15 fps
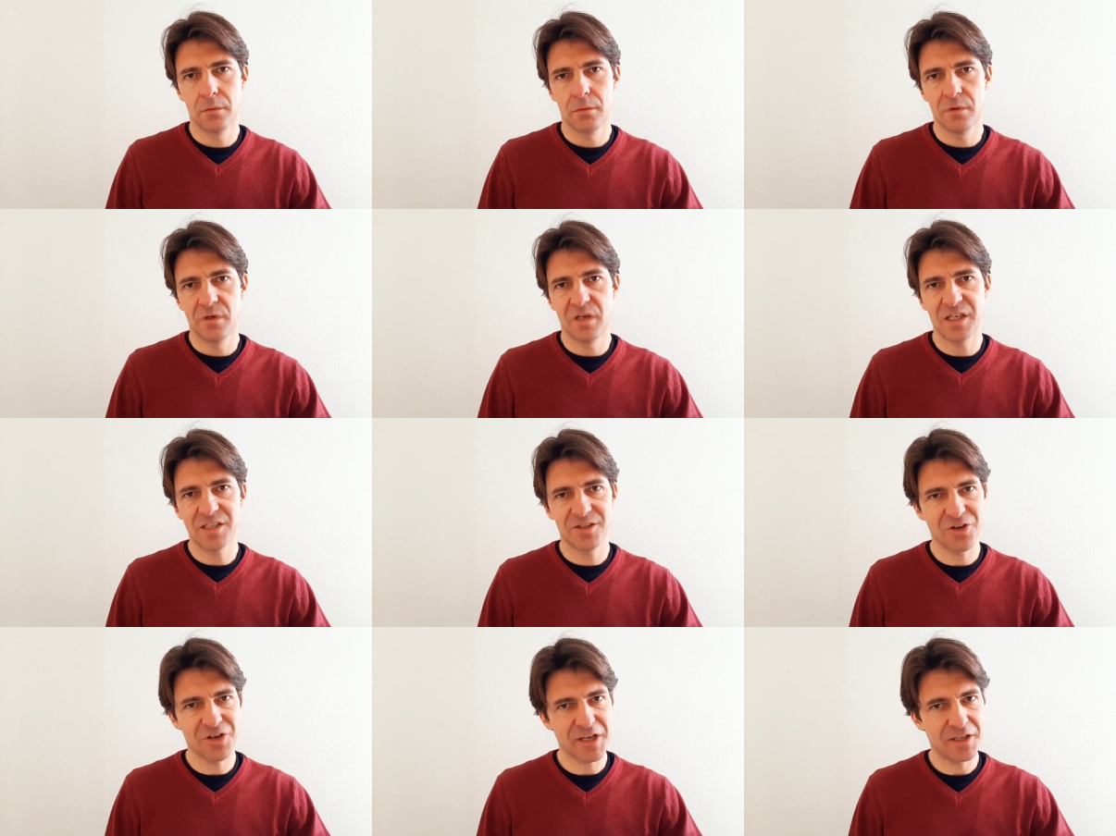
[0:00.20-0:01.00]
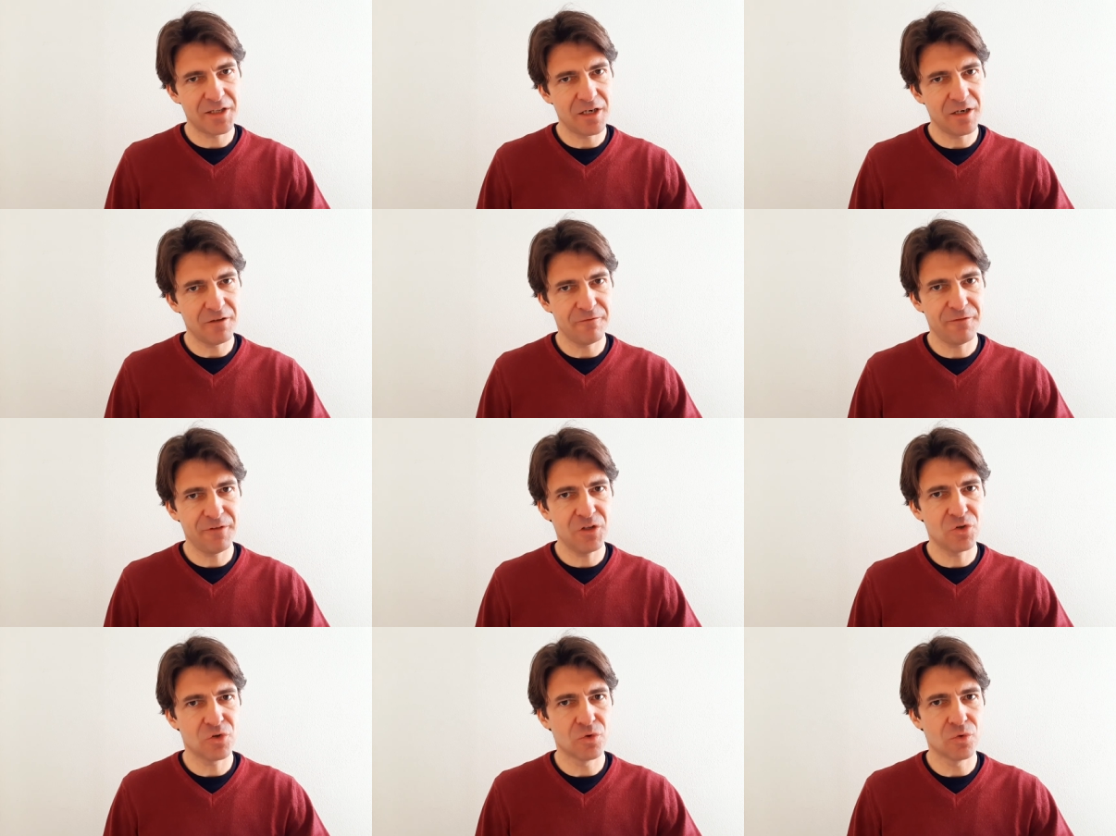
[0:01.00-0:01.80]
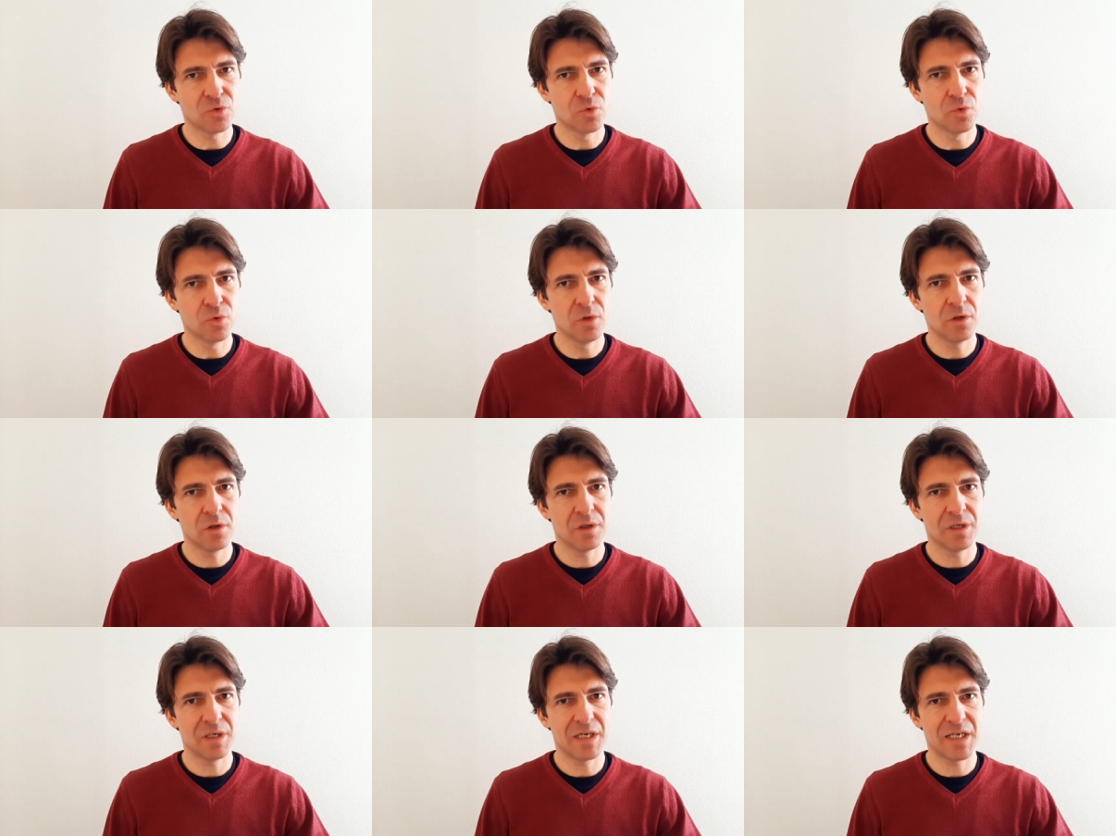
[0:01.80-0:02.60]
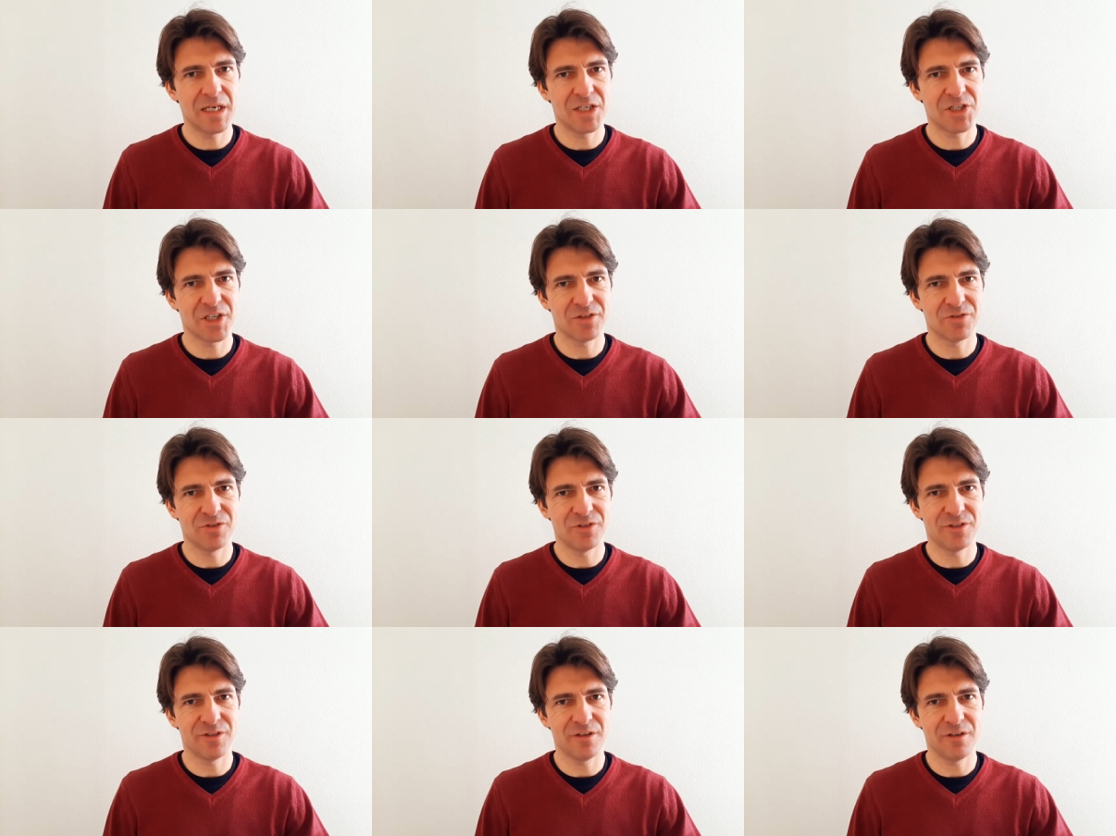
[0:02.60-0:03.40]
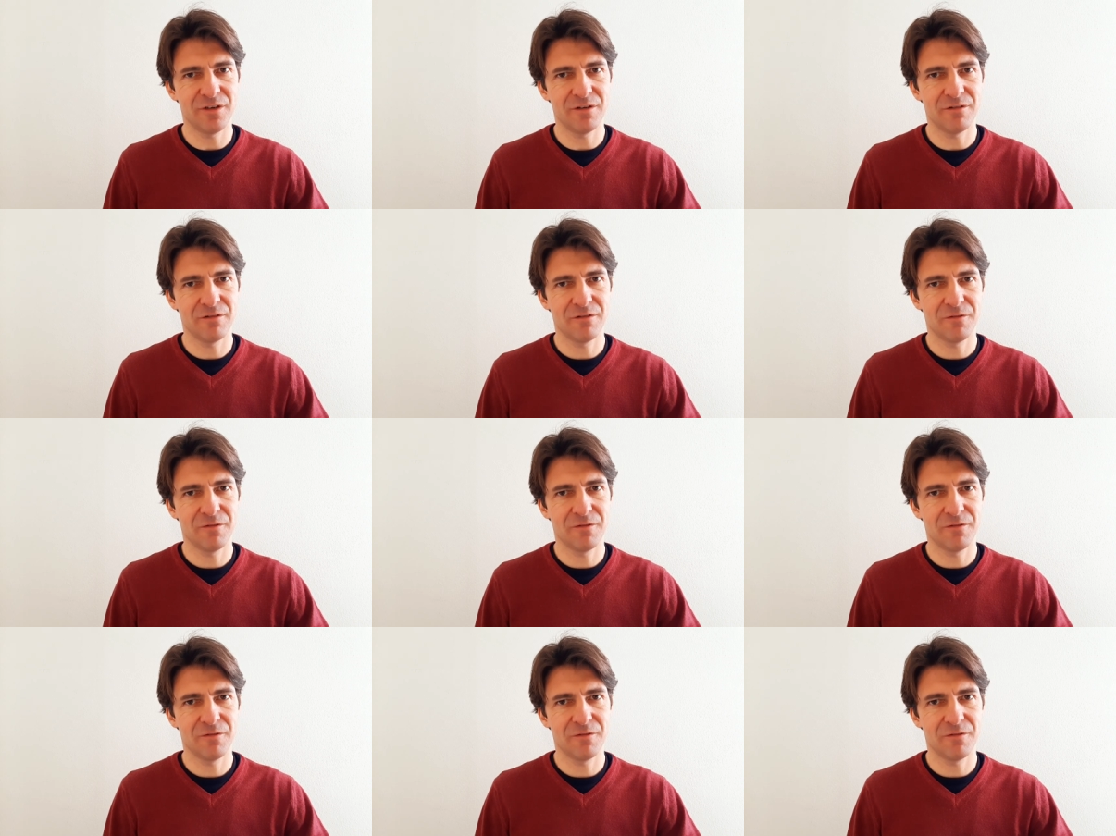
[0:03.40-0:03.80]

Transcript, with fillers: La storia dell'infido cuculo ha lasciato il segno.